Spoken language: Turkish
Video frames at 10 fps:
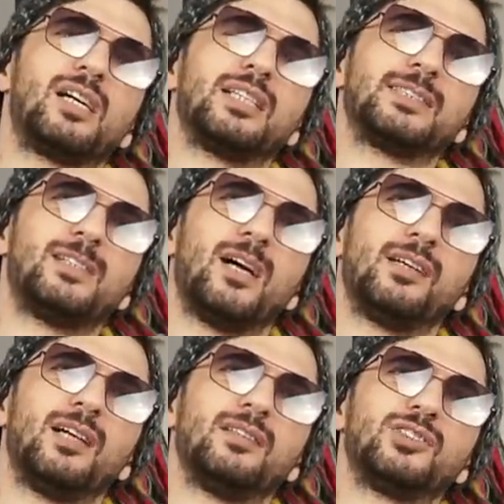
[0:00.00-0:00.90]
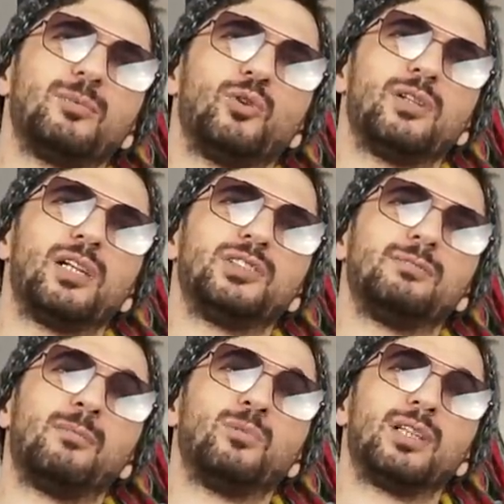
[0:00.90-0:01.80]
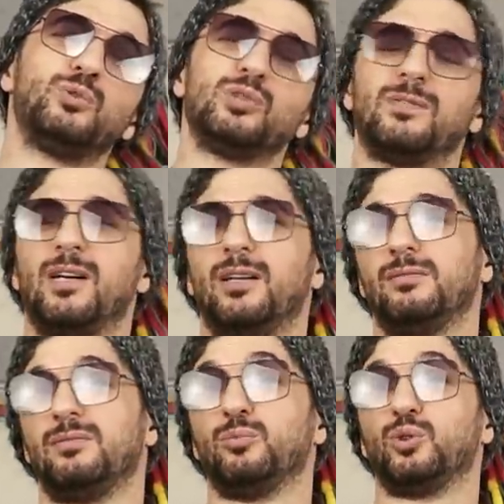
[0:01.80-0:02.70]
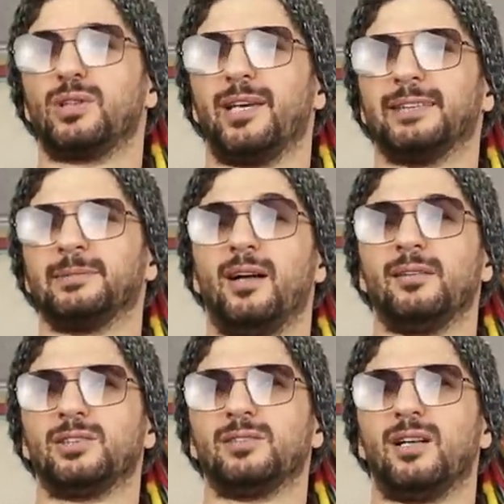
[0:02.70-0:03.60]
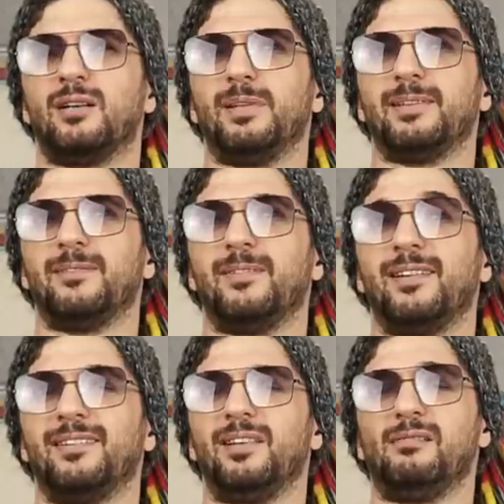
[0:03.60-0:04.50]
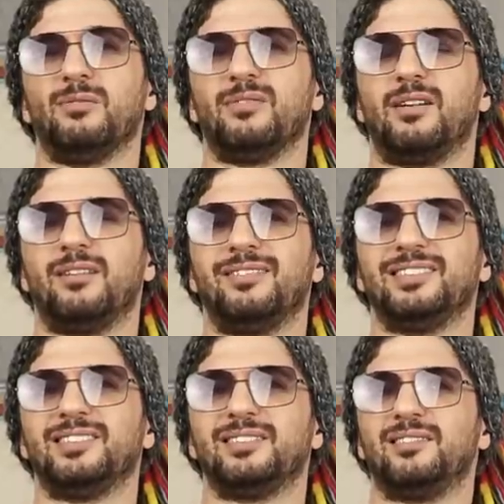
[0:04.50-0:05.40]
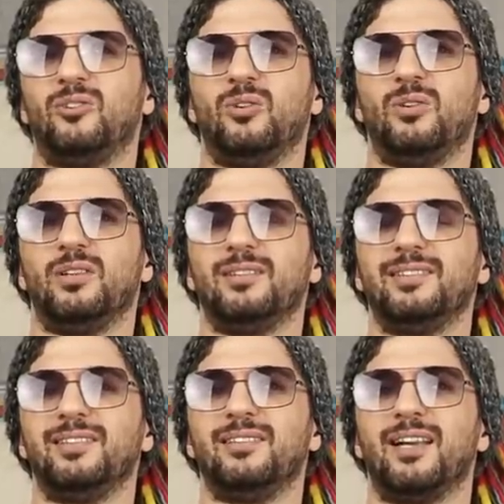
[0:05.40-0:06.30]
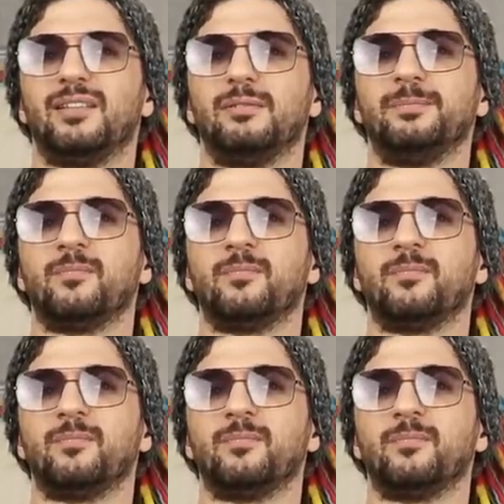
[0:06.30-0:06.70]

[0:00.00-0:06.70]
karısıyla anlaşamıyorlar işte. Ben bunlara üç defa muska yazdım. Anlaşırlar belki falan diye ama bunlar hiç hiç değiller tabii.